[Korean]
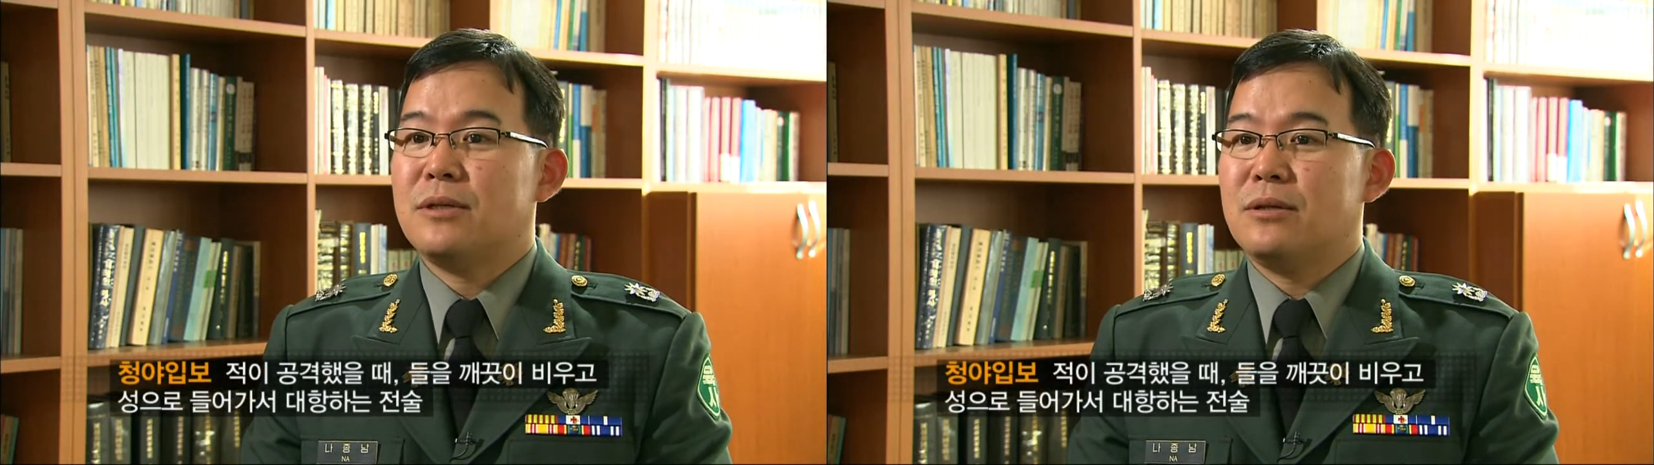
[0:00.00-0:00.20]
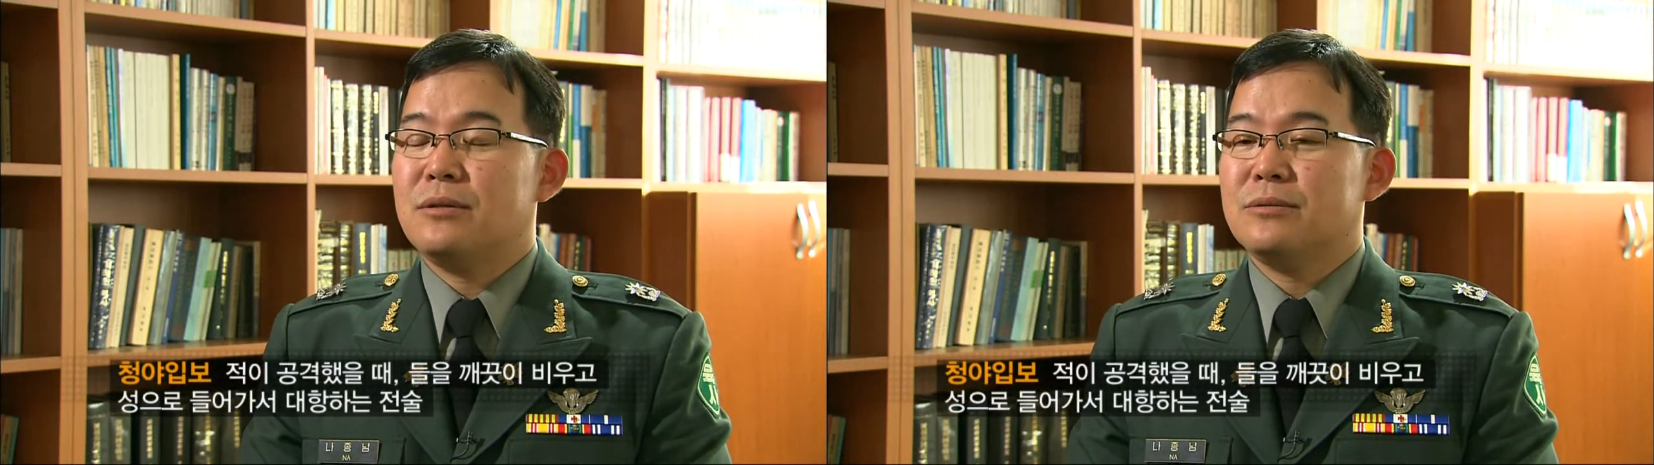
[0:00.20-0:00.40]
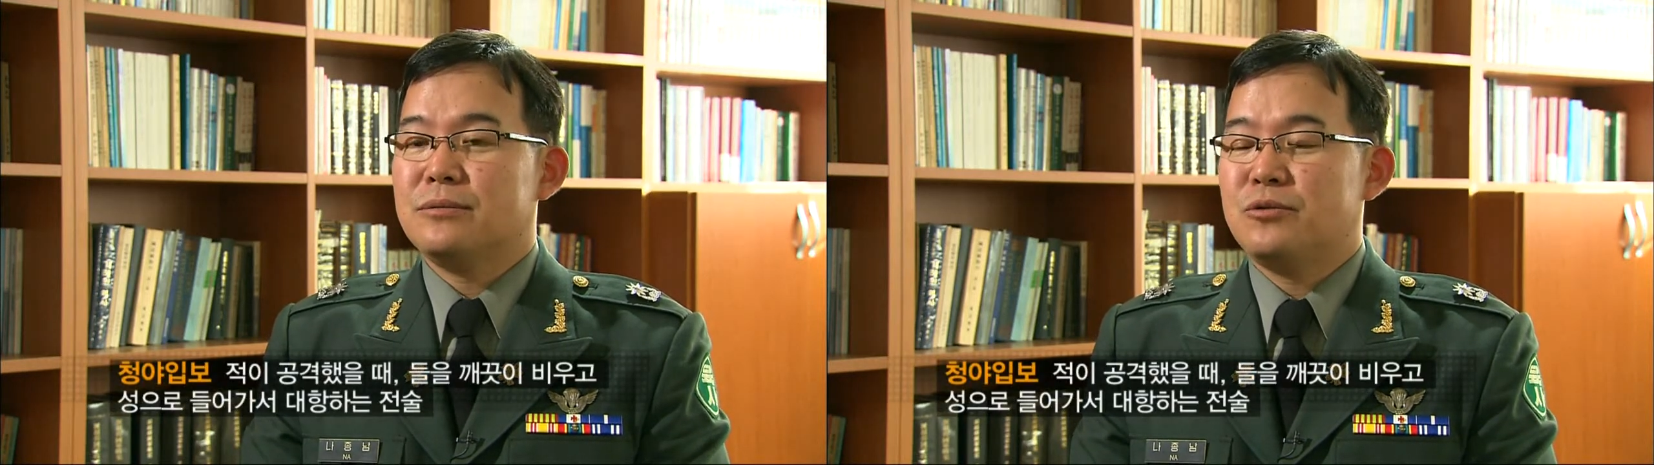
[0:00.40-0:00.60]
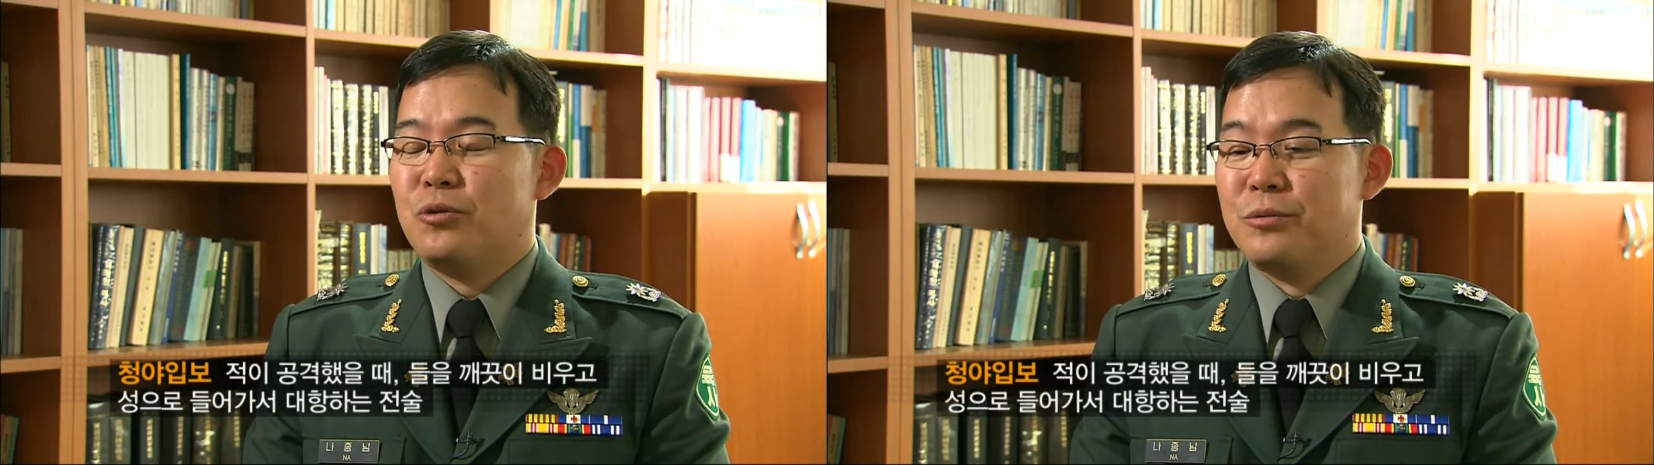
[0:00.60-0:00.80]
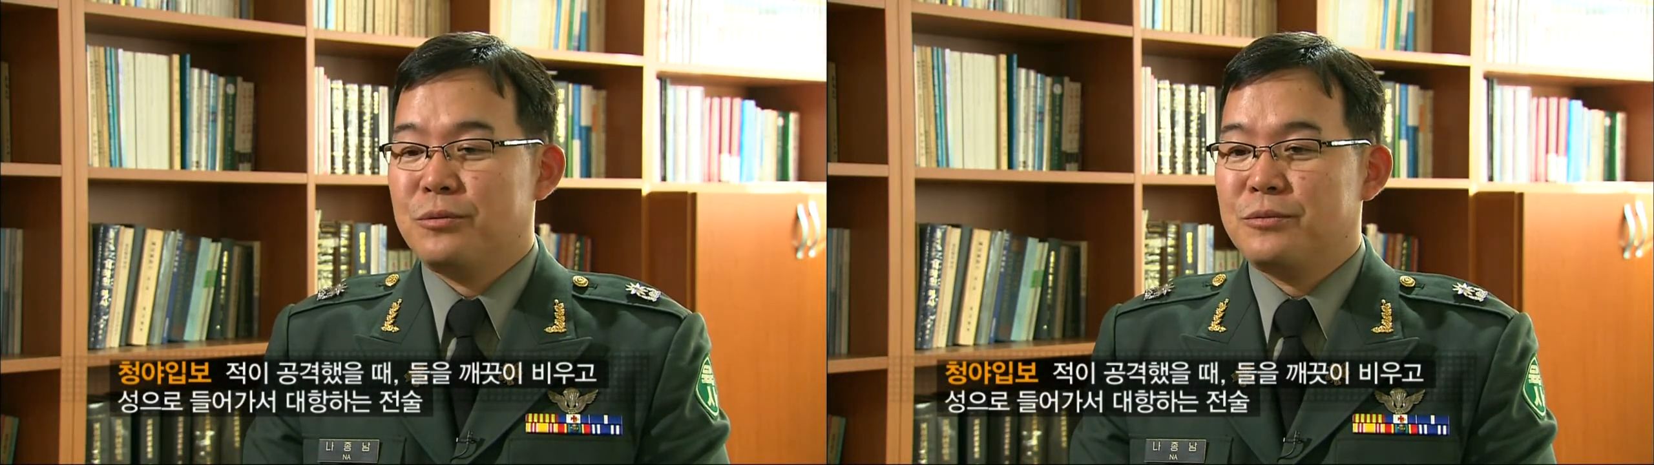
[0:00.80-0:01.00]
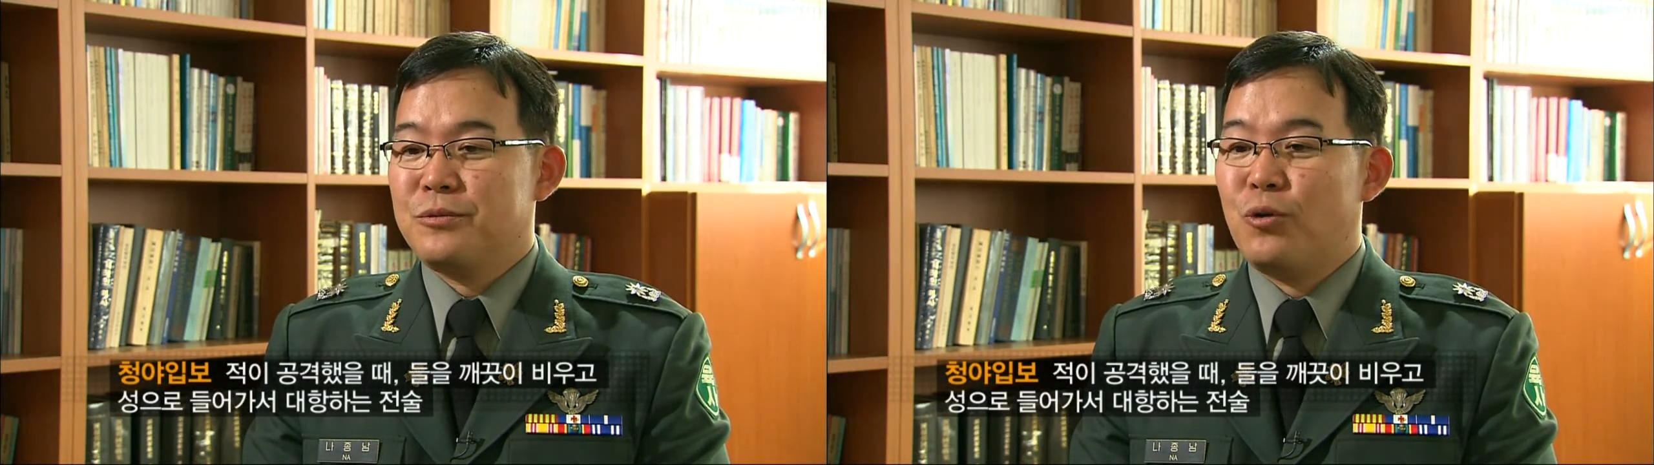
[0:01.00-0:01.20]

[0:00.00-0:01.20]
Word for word: 뭐 농,